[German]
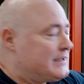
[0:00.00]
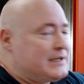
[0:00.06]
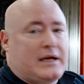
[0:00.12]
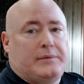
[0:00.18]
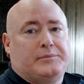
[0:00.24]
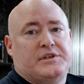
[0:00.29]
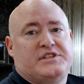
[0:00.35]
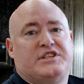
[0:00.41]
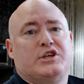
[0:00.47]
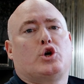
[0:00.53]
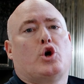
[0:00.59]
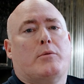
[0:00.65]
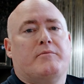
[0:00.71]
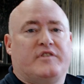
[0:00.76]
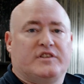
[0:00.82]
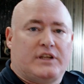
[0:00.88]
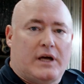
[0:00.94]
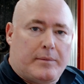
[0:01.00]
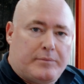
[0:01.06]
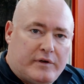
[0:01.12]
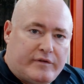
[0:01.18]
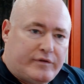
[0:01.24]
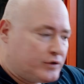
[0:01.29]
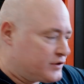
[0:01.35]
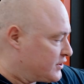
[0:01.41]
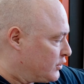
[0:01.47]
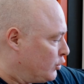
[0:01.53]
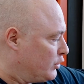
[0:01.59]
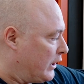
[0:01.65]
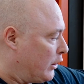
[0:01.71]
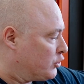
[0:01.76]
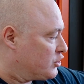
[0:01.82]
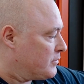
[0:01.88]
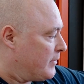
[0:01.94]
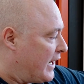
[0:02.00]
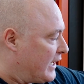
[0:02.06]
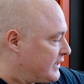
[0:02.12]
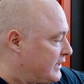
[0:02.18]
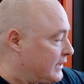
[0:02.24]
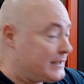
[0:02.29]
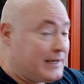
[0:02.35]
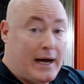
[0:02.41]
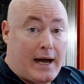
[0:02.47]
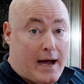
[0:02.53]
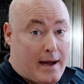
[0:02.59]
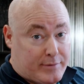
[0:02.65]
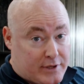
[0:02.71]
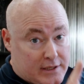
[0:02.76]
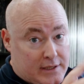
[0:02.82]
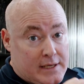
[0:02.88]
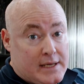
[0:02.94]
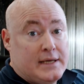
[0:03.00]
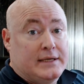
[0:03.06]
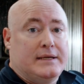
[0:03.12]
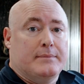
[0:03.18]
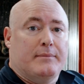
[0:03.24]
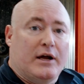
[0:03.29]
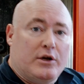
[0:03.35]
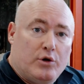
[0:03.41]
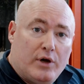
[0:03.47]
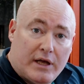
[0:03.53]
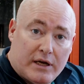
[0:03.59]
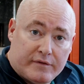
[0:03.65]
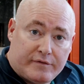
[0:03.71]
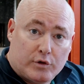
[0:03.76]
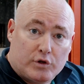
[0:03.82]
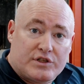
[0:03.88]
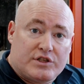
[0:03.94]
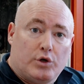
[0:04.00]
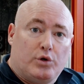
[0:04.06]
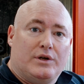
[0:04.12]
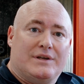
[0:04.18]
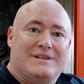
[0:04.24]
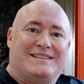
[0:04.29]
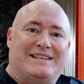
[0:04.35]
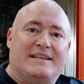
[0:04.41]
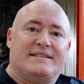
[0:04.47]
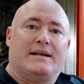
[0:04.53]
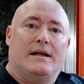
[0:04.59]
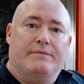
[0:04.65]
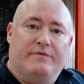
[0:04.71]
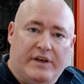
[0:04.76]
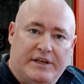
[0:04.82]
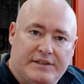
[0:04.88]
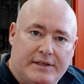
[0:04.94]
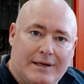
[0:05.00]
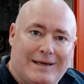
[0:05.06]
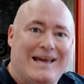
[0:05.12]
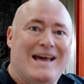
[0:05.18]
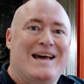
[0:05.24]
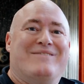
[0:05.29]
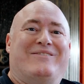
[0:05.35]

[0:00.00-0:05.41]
Da gibt es die komfortable Funktion Automatik, aber die manuelle Funktion ist deshalb wichtig,